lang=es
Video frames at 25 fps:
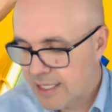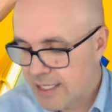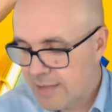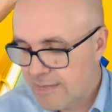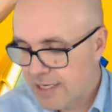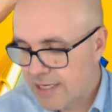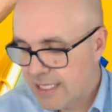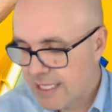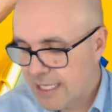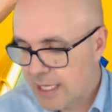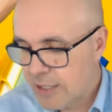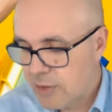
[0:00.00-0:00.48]
del
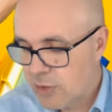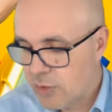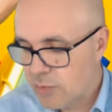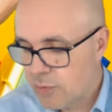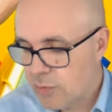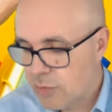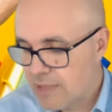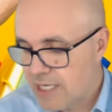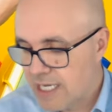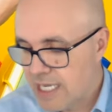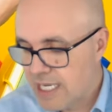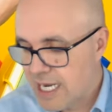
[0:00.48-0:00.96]
mercado
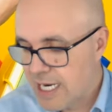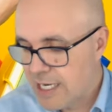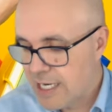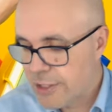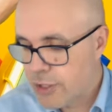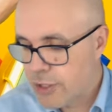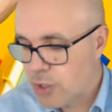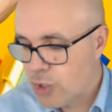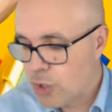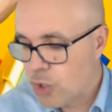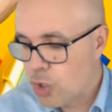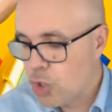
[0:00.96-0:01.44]

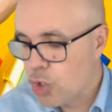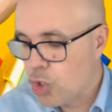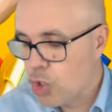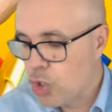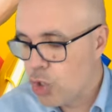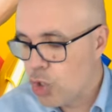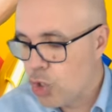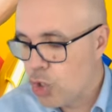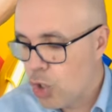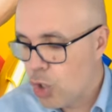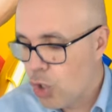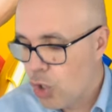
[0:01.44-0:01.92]
inmobiliario
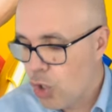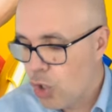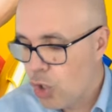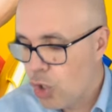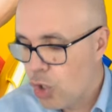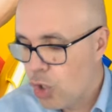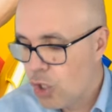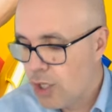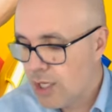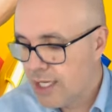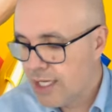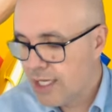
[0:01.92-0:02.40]

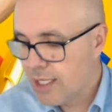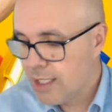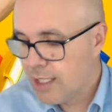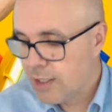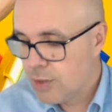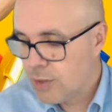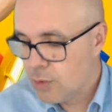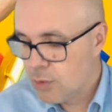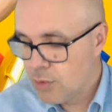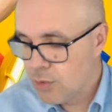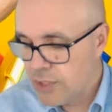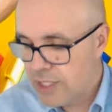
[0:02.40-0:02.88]
no
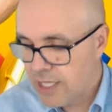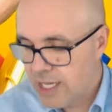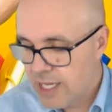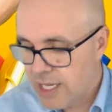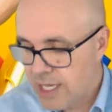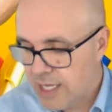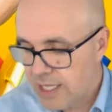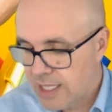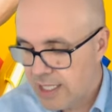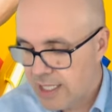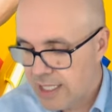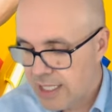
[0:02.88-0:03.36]

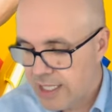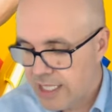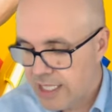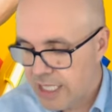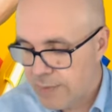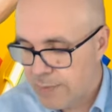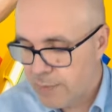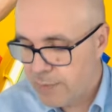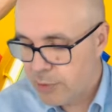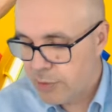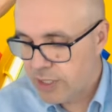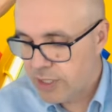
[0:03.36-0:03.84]
incluye la
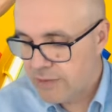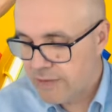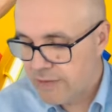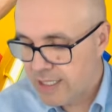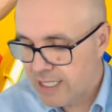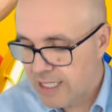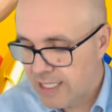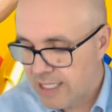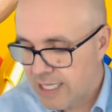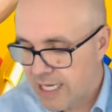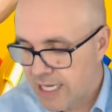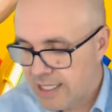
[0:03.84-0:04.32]

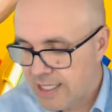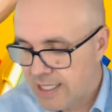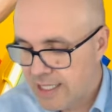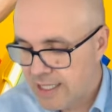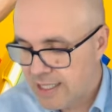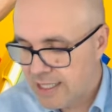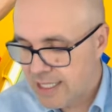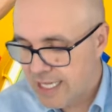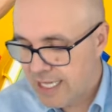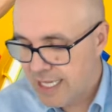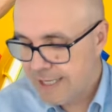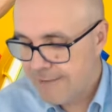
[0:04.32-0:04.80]
disponibilidad
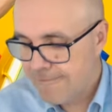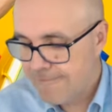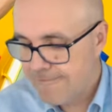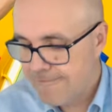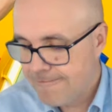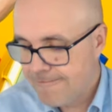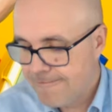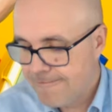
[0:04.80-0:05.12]
de